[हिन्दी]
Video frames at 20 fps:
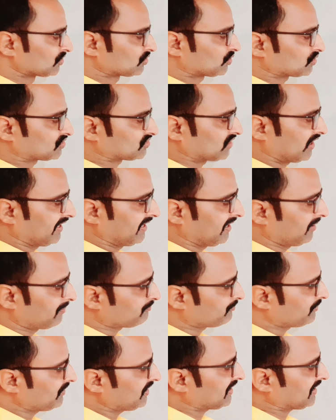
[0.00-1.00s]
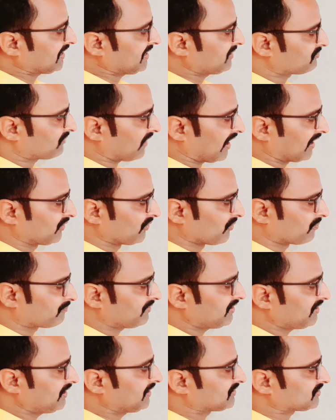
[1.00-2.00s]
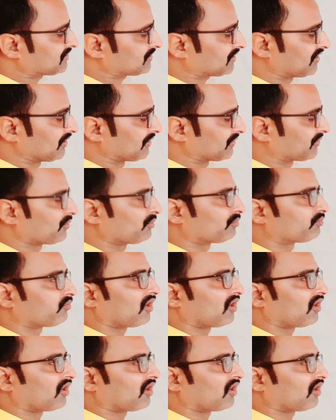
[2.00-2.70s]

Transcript: तो चलिए P की वैल्यू P इजकल टू